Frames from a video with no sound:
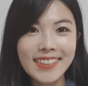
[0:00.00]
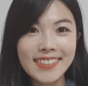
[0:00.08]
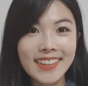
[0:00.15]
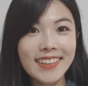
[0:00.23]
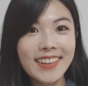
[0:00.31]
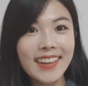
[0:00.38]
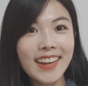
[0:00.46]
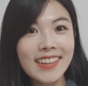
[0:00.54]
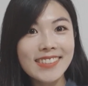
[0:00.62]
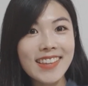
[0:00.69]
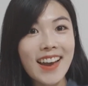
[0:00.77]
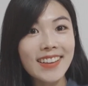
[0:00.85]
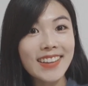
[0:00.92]
Jadi
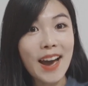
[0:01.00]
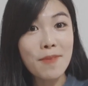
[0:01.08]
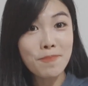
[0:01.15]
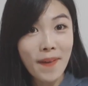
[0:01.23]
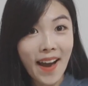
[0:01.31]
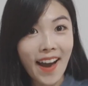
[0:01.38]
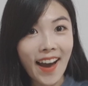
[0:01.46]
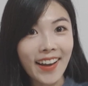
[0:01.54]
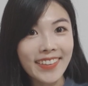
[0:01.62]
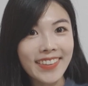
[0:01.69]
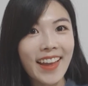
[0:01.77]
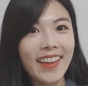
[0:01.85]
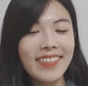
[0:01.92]
sangat gampang.
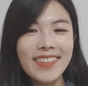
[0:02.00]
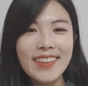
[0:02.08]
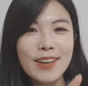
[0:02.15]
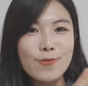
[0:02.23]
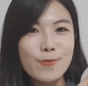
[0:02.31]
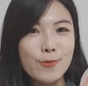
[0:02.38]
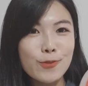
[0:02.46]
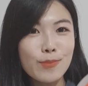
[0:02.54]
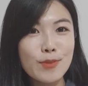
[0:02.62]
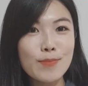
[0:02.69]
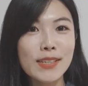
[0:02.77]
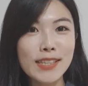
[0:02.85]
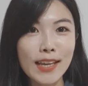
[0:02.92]
Dan untuk
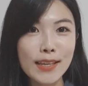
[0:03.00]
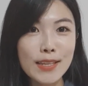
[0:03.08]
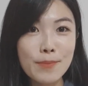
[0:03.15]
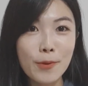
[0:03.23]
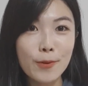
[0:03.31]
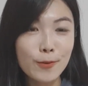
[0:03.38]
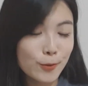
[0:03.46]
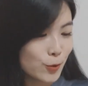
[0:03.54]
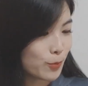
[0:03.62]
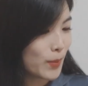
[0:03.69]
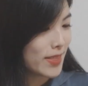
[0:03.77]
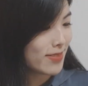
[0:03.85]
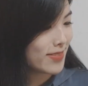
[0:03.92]
memasak ini perlu
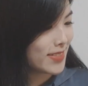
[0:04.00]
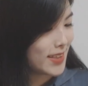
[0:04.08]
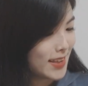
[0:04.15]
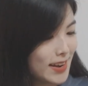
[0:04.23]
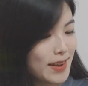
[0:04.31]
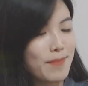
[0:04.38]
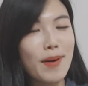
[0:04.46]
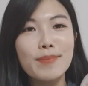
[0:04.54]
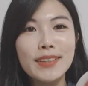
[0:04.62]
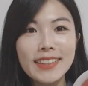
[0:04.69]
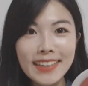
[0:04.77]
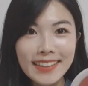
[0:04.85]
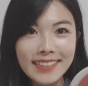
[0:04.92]
cuman 5
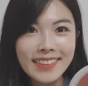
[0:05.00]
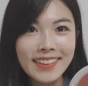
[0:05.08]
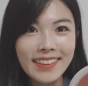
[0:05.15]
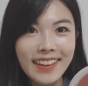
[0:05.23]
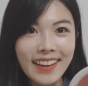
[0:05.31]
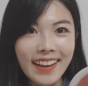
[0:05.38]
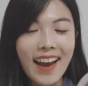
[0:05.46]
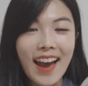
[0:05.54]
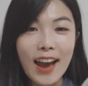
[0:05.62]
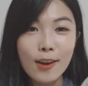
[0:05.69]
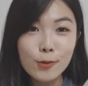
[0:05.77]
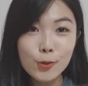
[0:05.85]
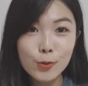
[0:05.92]
menit
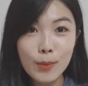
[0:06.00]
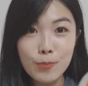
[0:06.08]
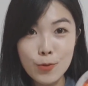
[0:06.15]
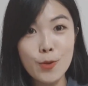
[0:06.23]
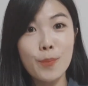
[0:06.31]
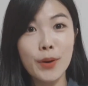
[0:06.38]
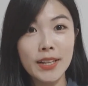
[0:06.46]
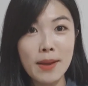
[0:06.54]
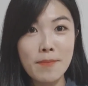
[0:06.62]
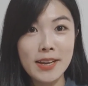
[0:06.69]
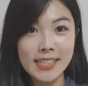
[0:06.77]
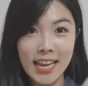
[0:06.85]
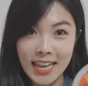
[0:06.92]
Aku juga belum pernah
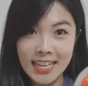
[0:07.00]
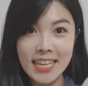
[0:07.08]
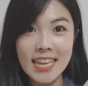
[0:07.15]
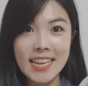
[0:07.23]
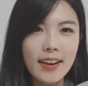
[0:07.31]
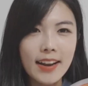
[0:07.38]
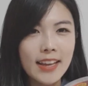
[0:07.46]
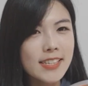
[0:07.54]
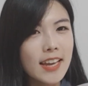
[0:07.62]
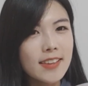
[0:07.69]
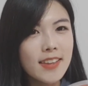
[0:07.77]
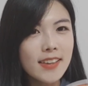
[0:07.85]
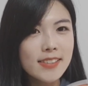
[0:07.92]
masak ini.
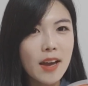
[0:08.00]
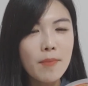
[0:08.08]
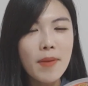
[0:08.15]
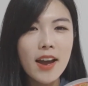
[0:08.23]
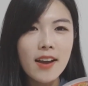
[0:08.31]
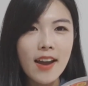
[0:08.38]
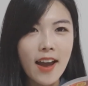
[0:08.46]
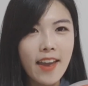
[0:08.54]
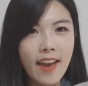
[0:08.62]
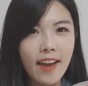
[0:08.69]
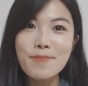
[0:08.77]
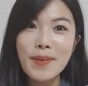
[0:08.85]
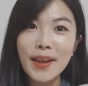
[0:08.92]
Rasanya sama enggak
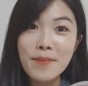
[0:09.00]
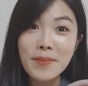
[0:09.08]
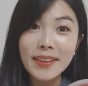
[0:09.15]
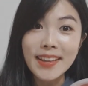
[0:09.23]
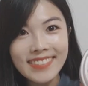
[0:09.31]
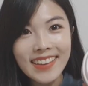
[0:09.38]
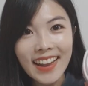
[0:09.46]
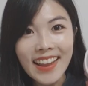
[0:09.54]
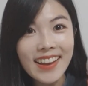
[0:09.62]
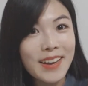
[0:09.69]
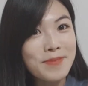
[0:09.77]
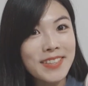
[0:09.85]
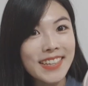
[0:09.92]
ya? Bagaimana? Kalian
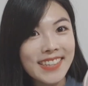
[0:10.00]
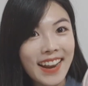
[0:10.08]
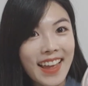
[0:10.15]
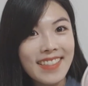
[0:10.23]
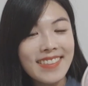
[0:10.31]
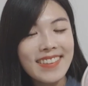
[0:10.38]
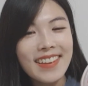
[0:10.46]
nggak penasaran?